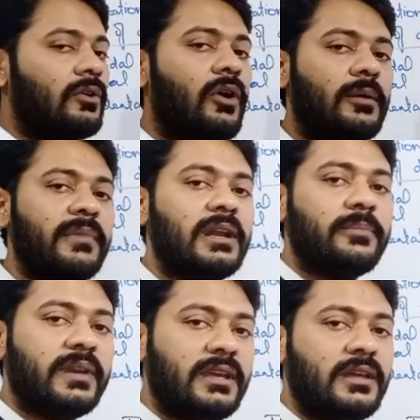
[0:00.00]
नॉर्मल
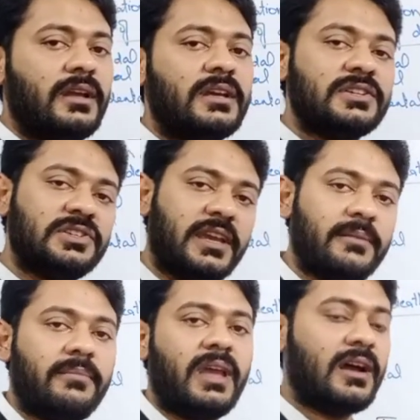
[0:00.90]
अपनी
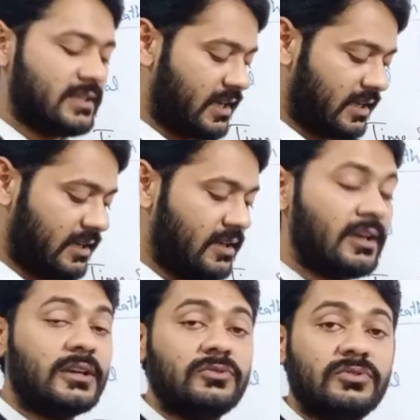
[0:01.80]
शेप में आ जाएगी
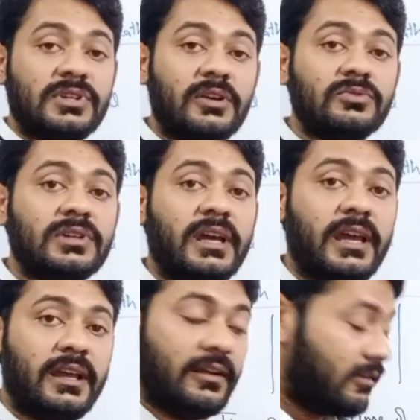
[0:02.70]
तो ये होता
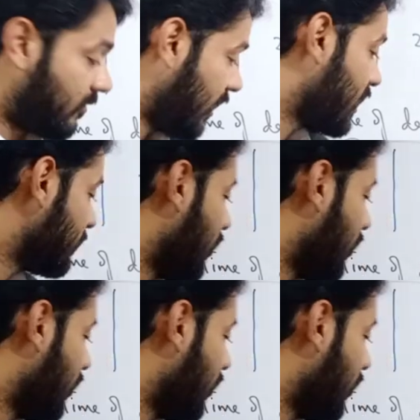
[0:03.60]
है रिगर